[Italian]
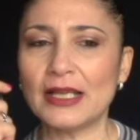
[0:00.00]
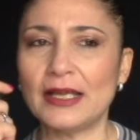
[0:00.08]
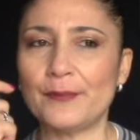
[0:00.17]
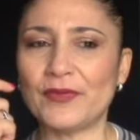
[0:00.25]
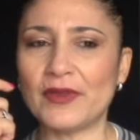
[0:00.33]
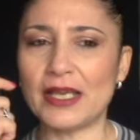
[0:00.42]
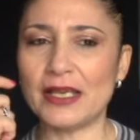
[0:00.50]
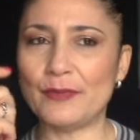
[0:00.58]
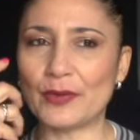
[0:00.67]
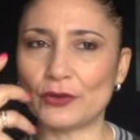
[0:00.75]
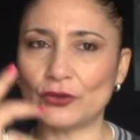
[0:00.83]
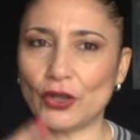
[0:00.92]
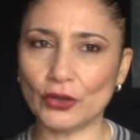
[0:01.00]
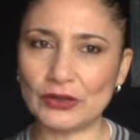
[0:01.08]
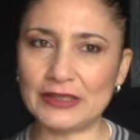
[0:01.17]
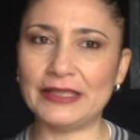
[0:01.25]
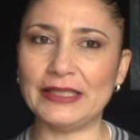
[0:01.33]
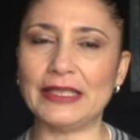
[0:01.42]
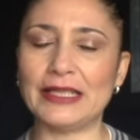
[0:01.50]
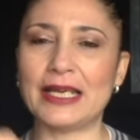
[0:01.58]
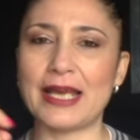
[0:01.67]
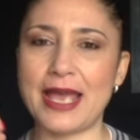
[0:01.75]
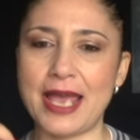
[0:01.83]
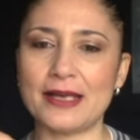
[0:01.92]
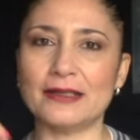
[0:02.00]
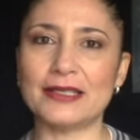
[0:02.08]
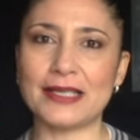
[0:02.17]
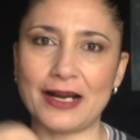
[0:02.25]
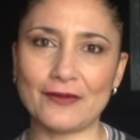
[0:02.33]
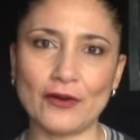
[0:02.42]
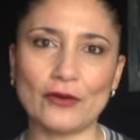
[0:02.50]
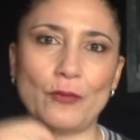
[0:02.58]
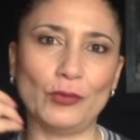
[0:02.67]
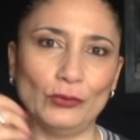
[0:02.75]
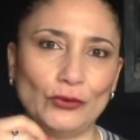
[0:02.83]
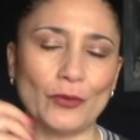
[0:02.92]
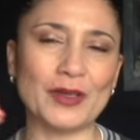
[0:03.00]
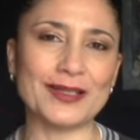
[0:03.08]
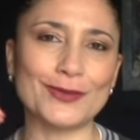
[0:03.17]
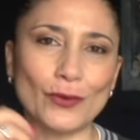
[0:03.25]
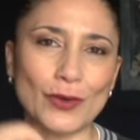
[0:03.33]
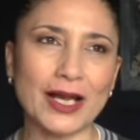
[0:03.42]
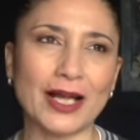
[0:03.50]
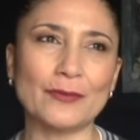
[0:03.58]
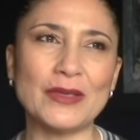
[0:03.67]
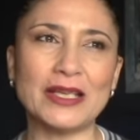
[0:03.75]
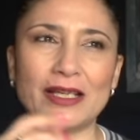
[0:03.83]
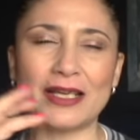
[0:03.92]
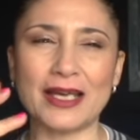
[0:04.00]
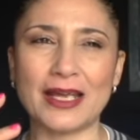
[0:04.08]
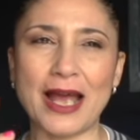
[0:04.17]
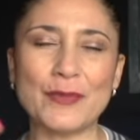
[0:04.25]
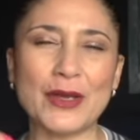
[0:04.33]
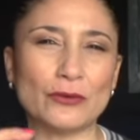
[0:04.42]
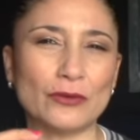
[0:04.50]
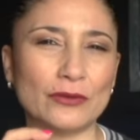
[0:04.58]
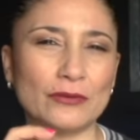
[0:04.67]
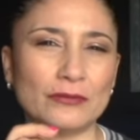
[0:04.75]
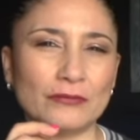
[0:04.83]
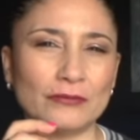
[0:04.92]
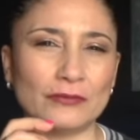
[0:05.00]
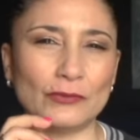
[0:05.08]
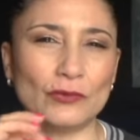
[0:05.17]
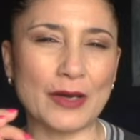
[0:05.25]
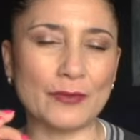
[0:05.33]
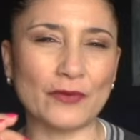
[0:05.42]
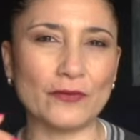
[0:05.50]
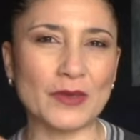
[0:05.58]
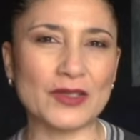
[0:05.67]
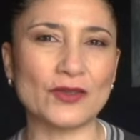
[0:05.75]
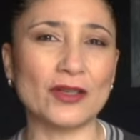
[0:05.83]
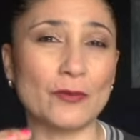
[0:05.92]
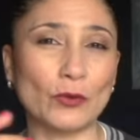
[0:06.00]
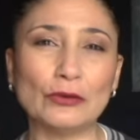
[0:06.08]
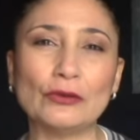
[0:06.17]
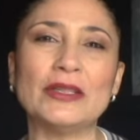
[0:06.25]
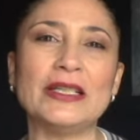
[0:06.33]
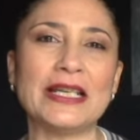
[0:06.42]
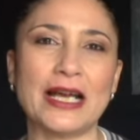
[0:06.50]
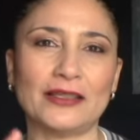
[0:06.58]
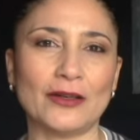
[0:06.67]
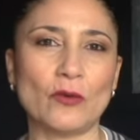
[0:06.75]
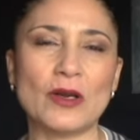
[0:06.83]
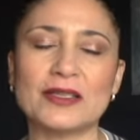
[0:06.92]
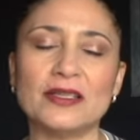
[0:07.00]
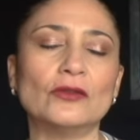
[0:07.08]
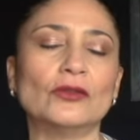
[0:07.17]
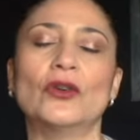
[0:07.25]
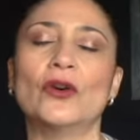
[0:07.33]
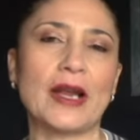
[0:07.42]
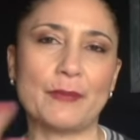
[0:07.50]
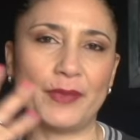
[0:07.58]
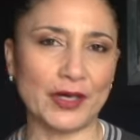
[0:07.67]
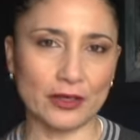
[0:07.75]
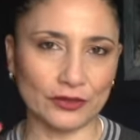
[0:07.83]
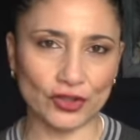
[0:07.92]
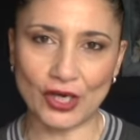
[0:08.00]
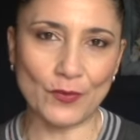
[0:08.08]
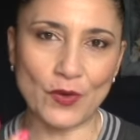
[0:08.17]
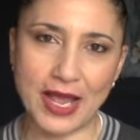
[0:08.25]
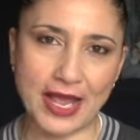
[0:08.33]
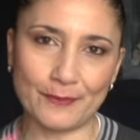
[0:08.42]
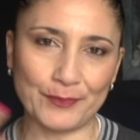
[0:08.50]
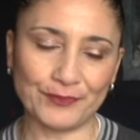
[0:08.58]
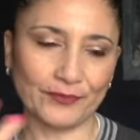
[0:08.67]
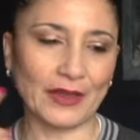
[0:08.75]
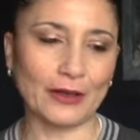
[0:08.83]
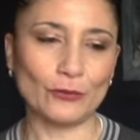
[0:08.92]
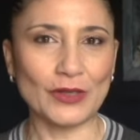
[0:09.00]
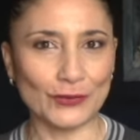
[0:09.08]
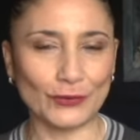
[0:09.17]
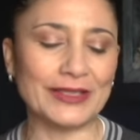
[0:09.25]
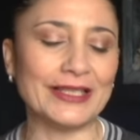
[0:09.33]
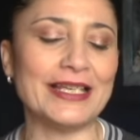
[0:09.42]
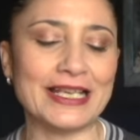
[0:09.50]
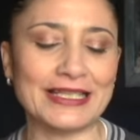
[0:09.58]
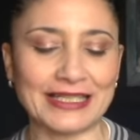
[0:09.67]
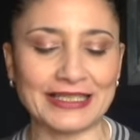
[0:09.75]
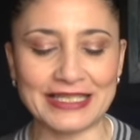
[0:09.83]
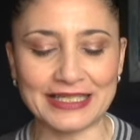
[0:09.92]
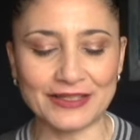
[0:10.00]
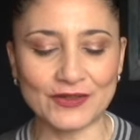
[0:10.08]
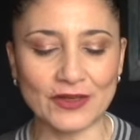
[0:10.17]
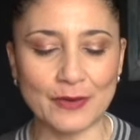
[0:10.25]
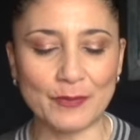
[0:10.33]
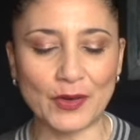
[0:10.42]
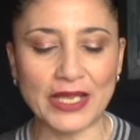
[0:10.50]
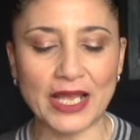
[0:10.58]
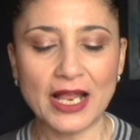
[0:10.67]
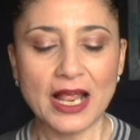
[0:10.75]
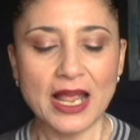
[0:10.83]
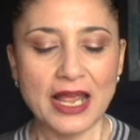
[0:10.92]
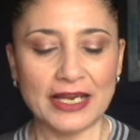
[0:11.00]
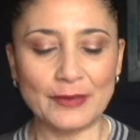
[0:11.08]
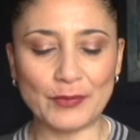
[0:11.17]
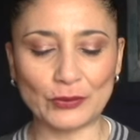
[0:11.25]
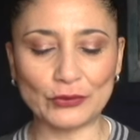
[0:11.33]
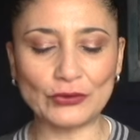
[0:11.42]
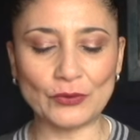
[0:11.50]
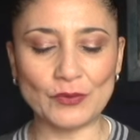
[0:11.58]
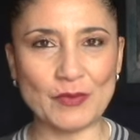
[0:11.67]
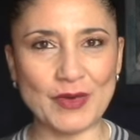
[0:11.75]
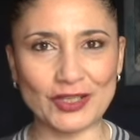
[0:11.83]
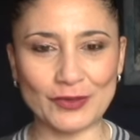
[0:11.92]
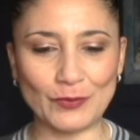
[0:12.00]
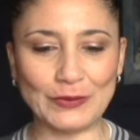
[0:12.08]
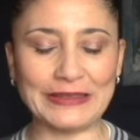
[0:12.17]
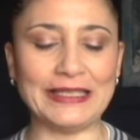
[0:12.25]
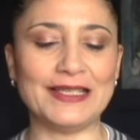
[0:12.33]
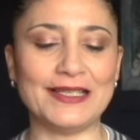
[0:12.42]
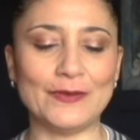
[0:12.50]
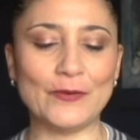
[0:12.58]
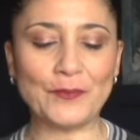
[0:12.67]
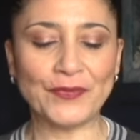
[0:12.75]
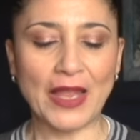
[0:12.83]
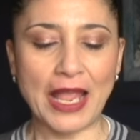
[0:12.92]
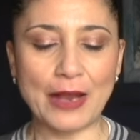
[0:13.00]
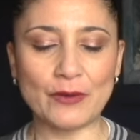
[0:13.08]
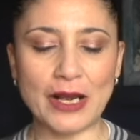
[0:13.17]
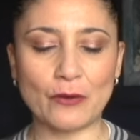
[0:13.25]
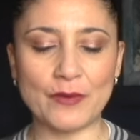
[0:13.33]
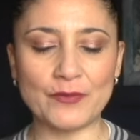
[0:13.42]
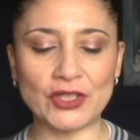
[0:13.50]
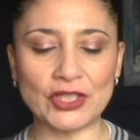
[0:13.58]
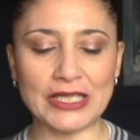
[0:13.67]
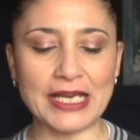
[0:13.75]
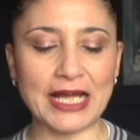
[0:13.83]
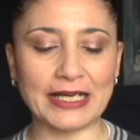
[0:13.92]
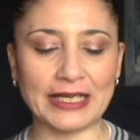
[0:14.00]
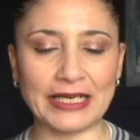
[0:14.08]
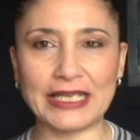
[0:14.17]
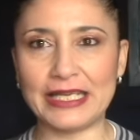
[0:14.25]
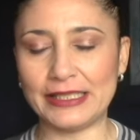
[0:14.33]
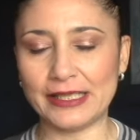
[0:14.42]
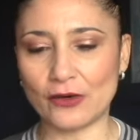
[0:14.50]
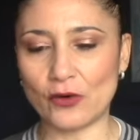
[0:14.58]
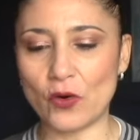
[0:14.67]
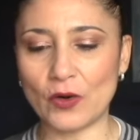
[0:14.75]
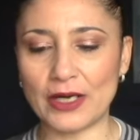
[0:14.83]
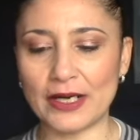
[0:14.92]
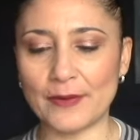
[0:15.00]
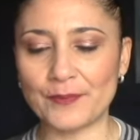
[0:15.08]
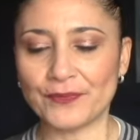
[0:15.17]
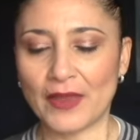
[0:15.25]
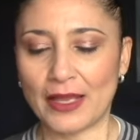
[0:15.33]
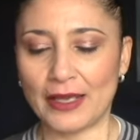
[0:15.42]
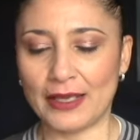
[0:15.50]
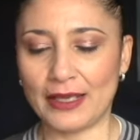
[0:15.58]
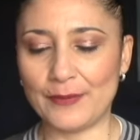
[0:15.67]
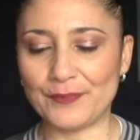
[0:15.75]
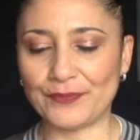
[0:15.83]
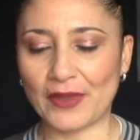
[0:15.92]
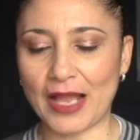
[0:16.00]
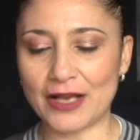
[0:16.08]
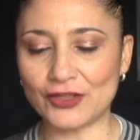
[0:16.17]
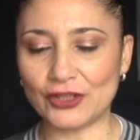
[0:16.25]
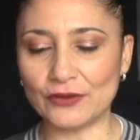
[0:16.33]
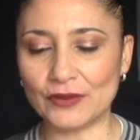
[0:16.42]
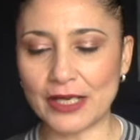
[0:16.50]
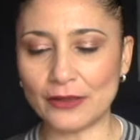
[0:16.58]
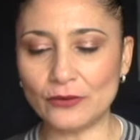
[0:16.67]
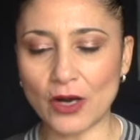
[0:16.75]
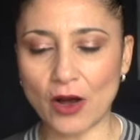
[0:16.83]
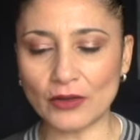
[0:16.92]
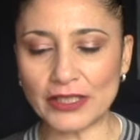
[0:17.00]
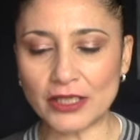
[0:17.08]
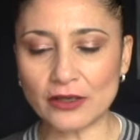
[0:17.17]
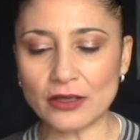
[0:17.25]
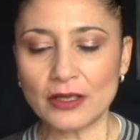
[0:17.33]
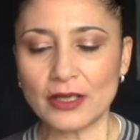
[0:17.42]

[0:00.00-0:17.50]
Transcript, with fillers: dei prodotti che servono appunto per struccarmi che abbiano un, una profumazione molto delicata quasi in odore però diciamo è una sottigliezza nel senso che poi il prodotto mi piace moltissimo è un'acqua micellare arricchita con ehm, acido ialuronico